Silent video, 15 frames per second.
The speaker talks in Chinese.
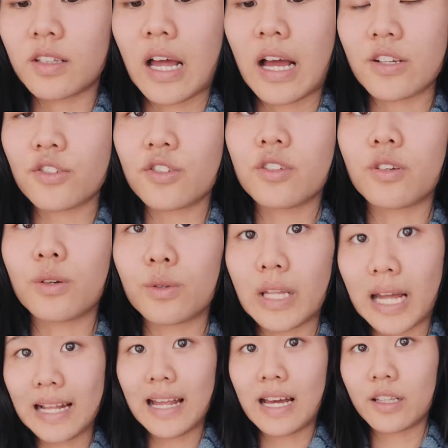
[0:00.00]
它是有
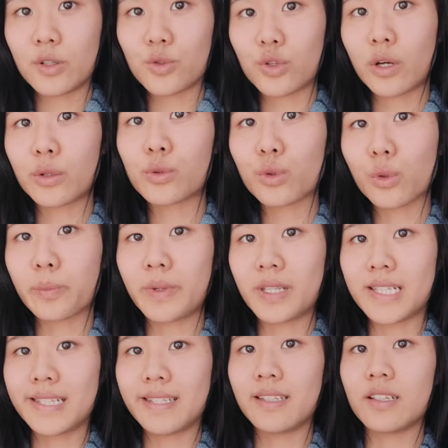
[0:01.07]
大量的需要做
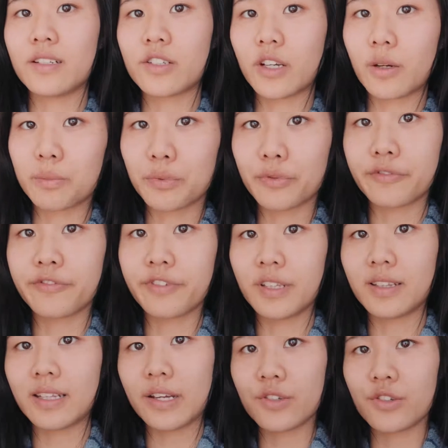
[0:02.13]
笔记的这个部
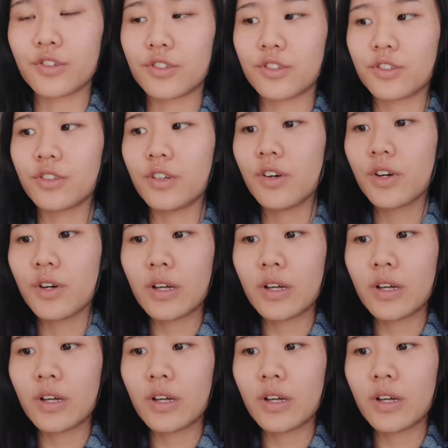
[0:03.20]
分，但是。